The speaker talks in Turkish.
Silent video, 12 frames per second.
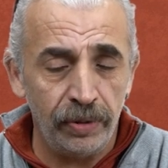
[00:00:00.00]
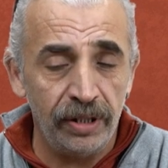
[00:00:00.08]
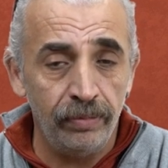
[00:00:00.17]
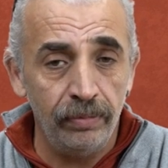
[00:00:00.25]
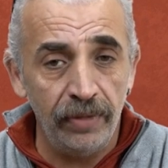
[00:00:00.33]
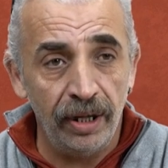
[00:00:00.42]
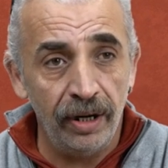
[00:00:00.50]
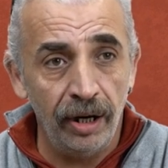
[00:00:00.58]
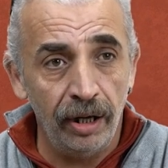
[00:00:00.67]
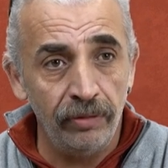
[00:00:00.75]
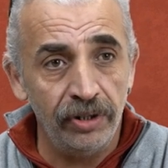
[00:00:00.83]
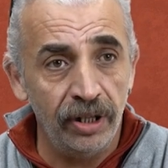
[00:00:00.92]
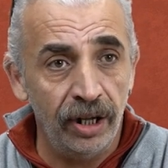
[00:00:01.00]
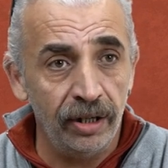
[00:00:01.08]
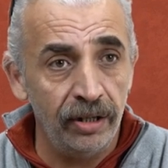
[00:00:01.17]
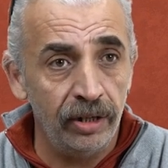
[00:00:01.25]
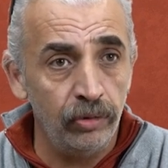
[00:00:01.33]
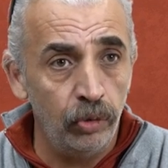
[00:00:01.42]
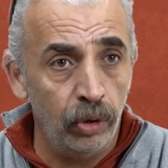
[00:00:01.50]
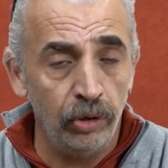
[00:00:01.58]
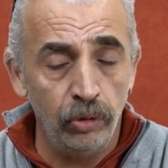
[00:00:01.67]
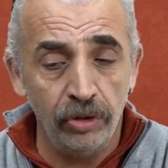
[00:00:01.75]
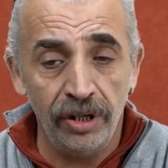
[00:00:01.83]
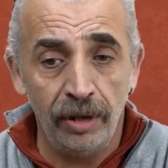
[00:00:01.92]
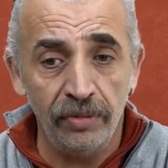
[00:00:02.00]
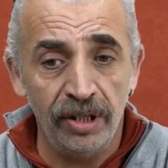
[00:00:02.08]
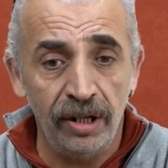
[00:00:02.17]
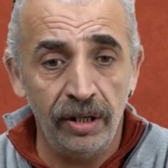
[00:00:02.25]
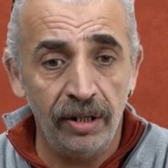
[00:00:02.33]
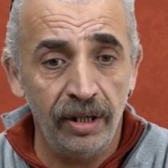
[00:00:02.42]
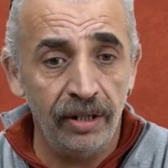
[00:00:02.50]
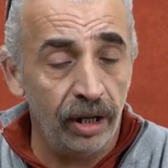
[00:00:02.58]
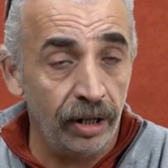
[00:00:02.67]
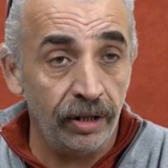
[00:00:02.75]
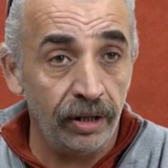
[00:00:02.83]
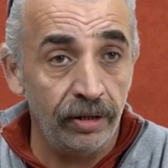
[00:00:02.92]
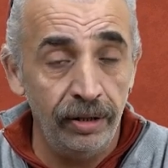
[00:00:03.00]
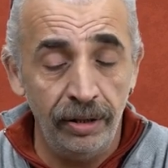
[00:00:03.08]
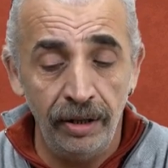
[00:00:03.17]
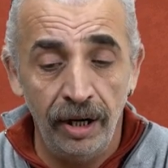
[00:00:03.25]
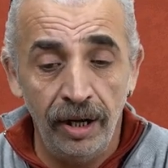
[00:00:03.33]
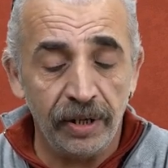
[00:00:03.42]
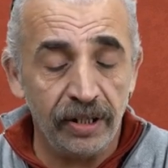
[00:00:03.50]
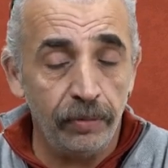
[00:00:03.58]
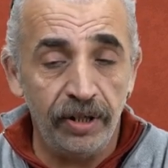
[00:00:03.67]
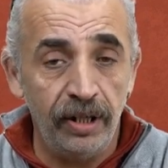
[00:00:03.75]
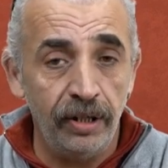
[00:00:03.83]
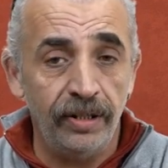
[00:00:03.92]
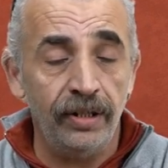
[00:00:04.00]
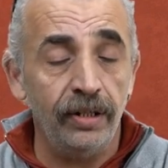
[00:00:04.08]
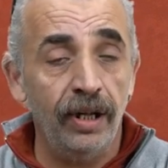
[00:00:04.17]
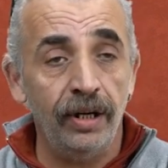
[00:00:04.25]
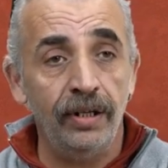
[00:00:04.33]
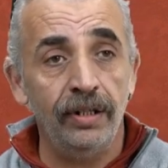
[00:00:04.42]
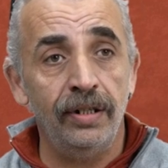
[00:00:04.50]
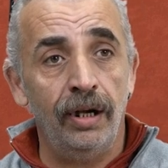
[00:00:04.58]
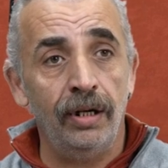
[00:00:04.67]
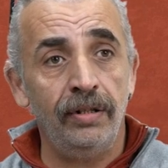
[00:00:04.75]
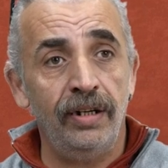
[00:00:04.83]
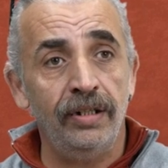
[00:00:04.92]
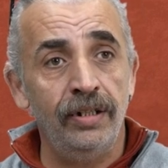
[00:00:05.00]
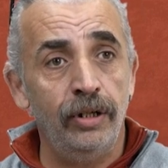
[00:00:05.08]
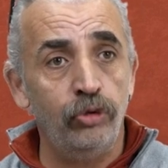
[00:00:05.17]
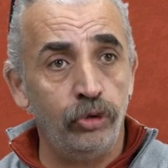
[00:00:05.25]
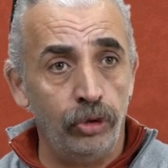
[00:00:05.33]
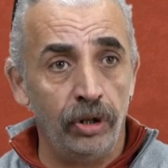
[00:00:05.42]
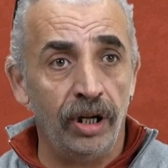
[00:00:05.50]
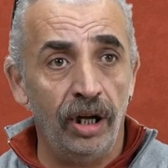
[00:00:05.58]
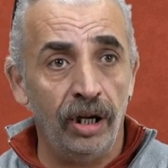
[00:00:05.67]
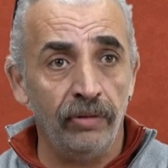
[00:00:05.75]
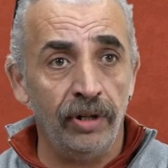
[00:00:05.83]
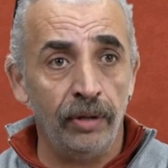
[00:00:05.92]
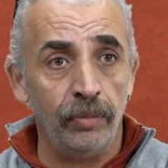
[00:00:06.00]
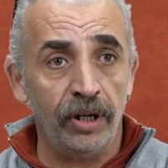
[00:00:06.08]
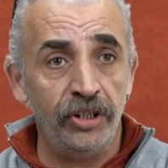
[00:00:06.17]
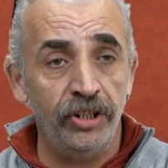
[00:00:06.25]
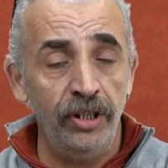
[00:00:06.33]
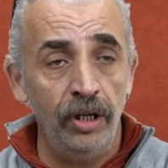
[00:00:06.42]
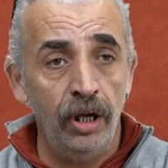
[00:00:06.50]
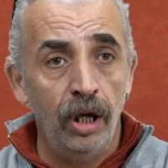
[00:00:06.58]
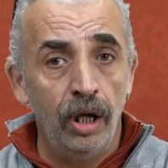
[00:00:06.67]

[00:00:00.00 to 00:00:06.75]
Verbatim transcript: Bizim yerel avcılarda, doğa gözlemcilerinde de anlatılır. Mesela bir tilkinin arkası, arkasına düşüyorlar avlanmak için.